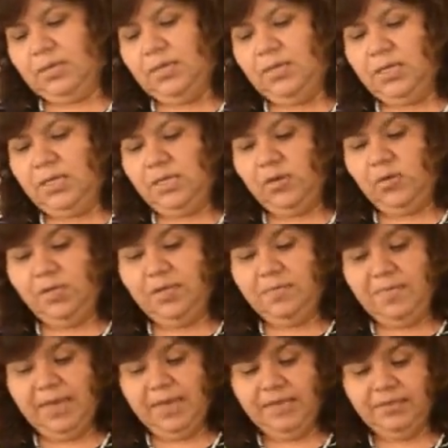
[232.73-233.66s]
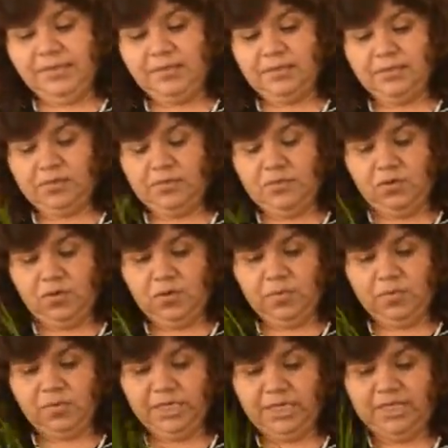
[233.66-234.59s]
Y lo demás no lo
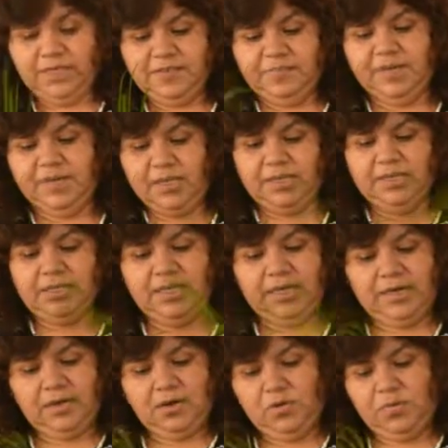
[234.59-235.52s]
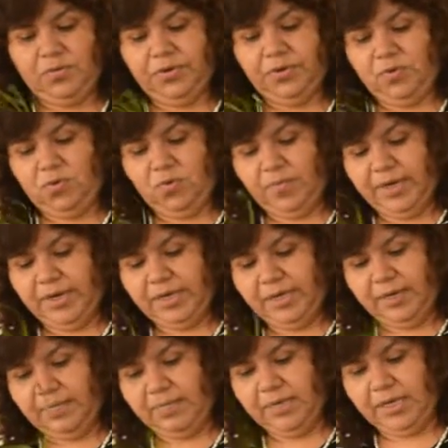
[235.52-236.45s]
voy a desperdiciar, lo voy a ocupar
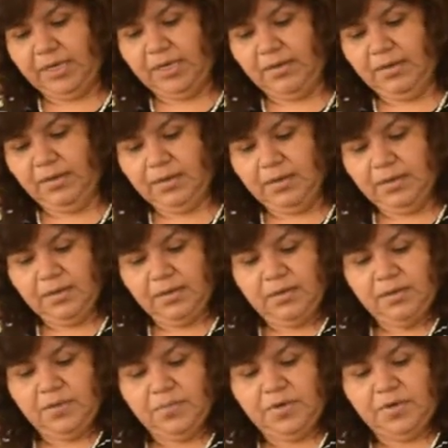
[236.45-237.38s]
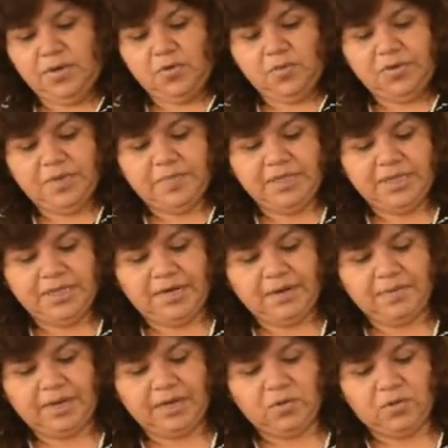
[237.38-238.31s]
también, pero lo voy a meter
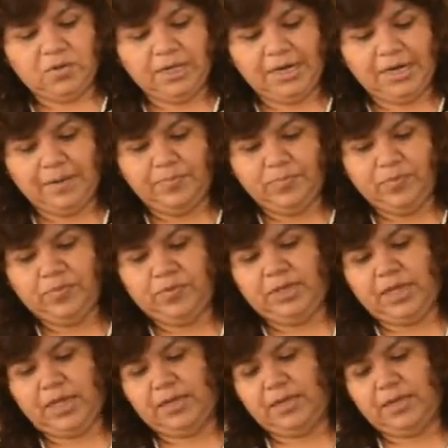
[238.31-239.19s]
abajo de la punta,